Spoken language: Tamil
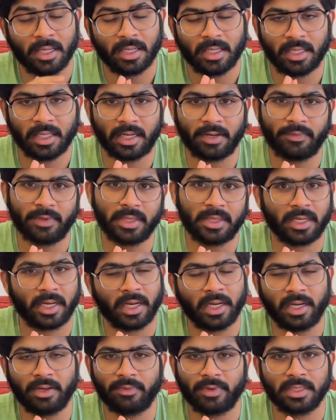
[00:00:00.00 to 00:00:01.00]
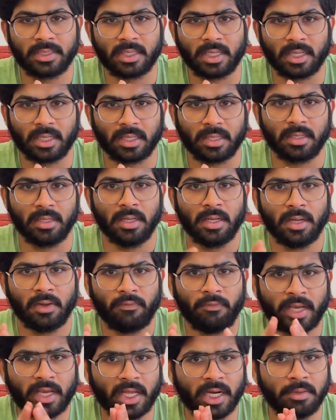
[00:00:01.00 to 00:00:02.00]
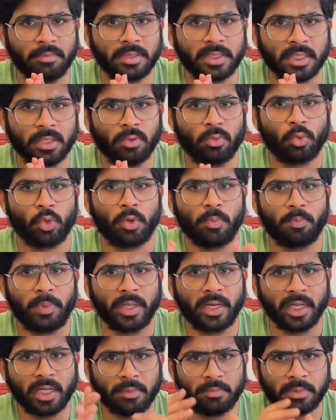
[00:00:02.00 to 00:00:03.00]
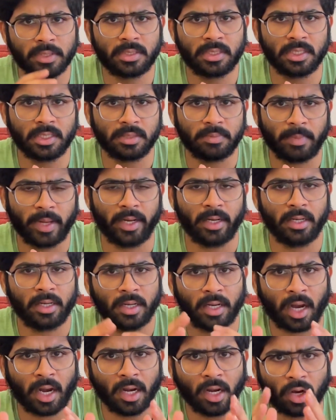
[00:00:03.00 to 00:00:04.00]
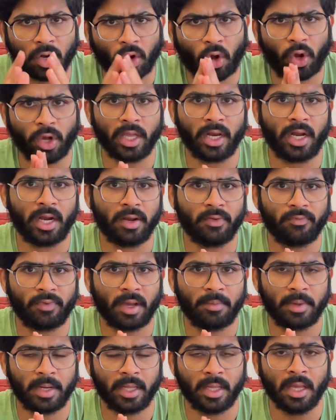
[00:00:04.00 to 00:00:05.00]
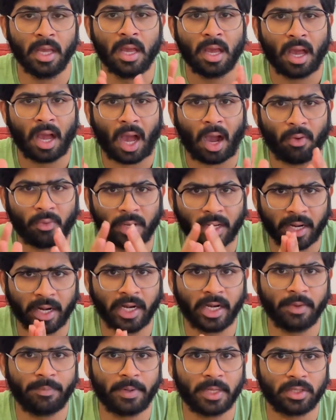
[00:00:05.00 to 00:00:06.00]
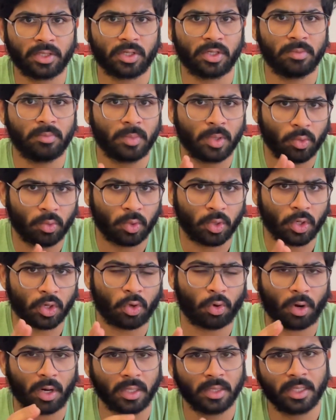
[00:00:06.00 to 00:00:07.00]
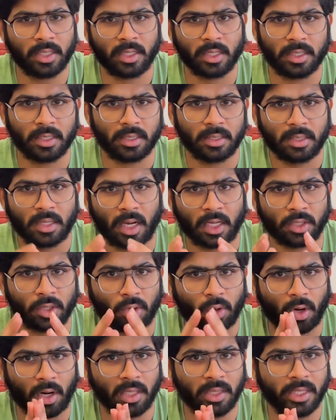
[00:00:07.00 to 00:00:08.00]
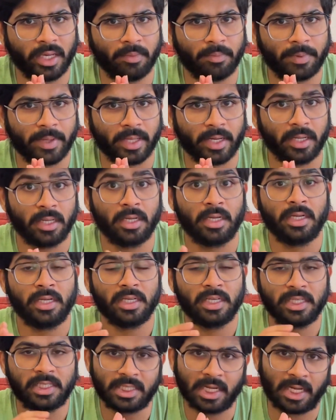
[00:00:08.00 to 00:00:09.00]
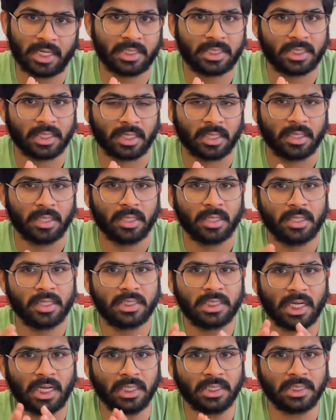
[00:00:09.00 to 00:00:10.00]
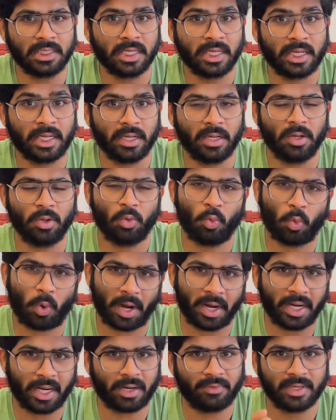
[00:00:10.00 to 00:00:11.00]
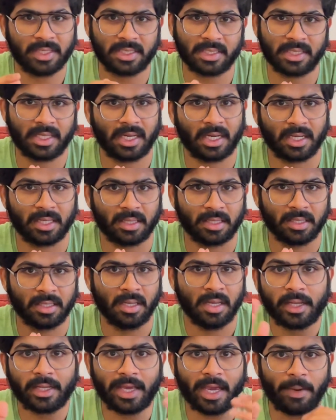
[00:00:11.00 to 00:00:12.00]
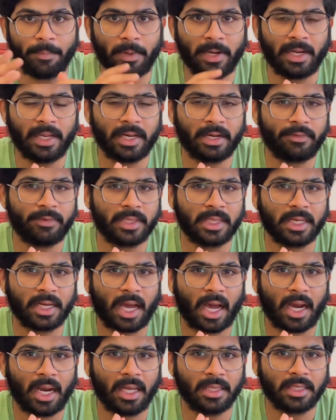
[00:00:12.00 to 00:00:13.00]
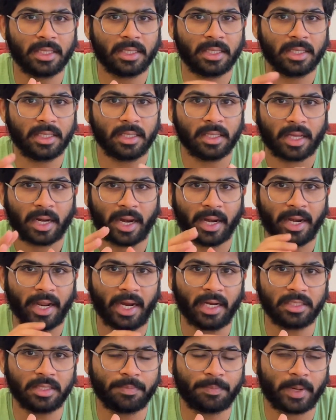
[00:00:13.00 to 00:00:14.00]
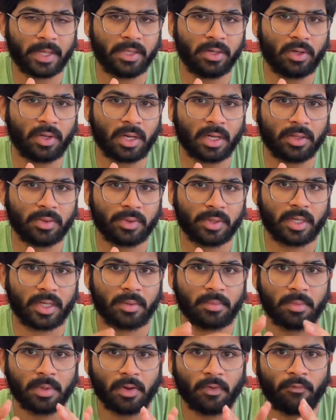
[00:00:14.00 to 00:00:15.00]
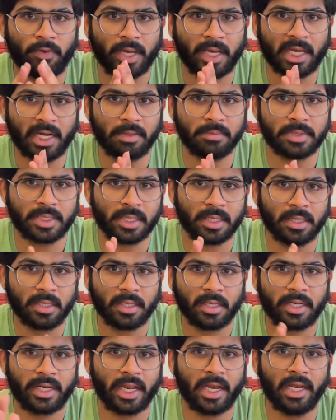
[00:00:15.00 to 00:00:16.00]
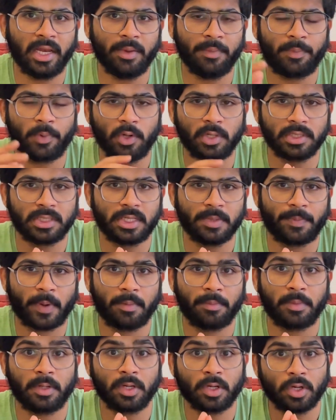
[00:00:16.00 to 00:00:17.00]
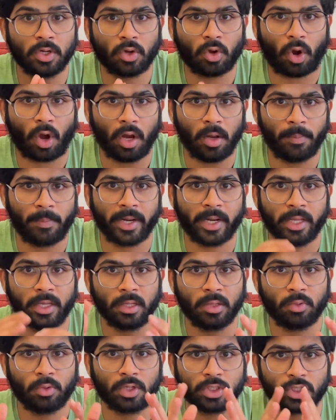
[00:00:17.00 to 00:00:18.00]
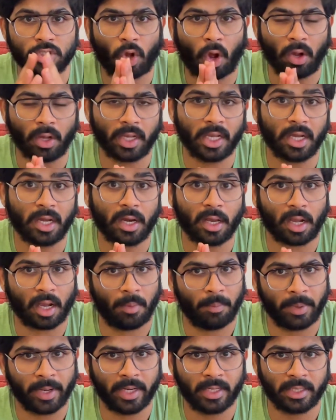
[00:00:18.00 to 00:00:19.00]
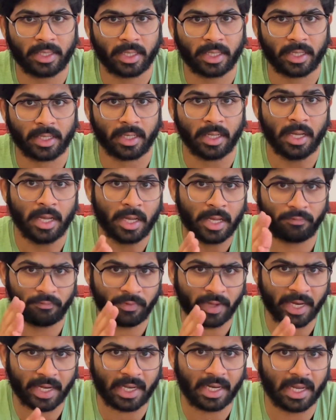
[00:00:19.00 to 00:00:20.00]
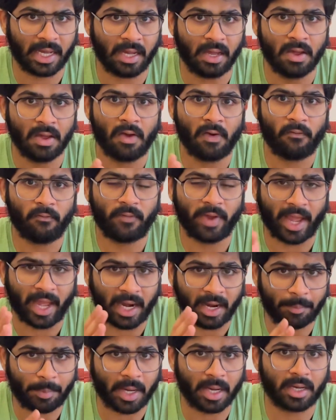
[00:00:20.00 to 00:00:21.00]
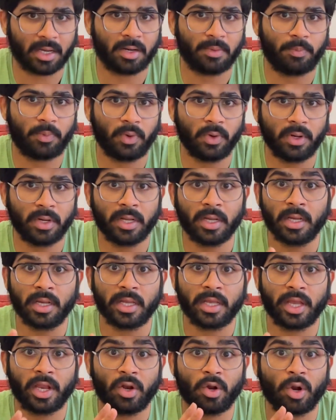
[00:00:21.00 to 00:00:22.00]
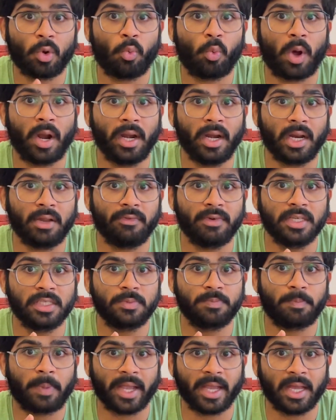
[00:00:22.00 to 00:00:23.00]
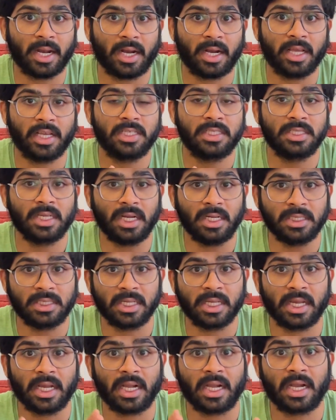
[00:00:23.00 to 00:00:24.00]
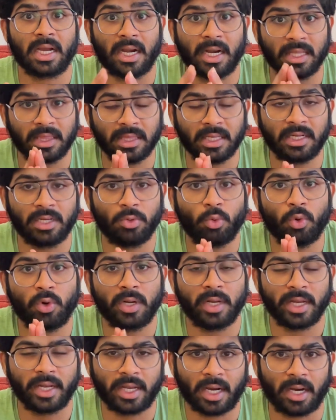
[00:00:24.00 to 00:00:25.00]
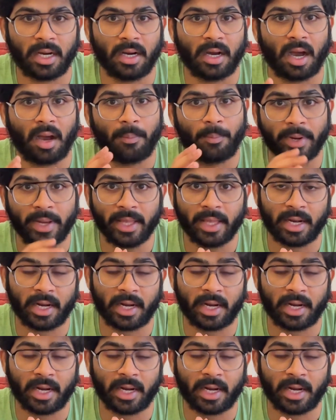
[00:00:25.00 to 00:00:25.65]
இருபத்தி ரெண்டு வயசு ஆகுது விக்ரம் சிங் ஒரு பெரிய பிஸ்னஸ் மேன் நல்ல ராயலான ஃபேமிலி அவங்க ரெண்டு பேத்துக்கும் ஒரு குழந்தை இருக்குது அந்த குழந்தைக்கு பேர் இஷான் சிங் இஷான் சிங்க்கு ஒன்றரை வயசு தான் ஆகுது ஏப்ரல் இருபத்தி நாலாம் தேதி ரெண்டாயிரத்தி பதினோராவது வருடம் விக்ரம் சிங் டெல்லி போலீஸ் டிபார்ட்மெண்ட்டுக்கு கால் பண்ணி ஒரு ஷாக்கிங்கான கம்ப்ளைண்ட் தர்றாரு வீட்டில் வேலை பார்க்குற பொண்ணு என்னோட ஒன்றரை வயசு பையனான இஷான் சிங்கை கடத்திட்டு ஓடிட்டா அப்படிங்கிற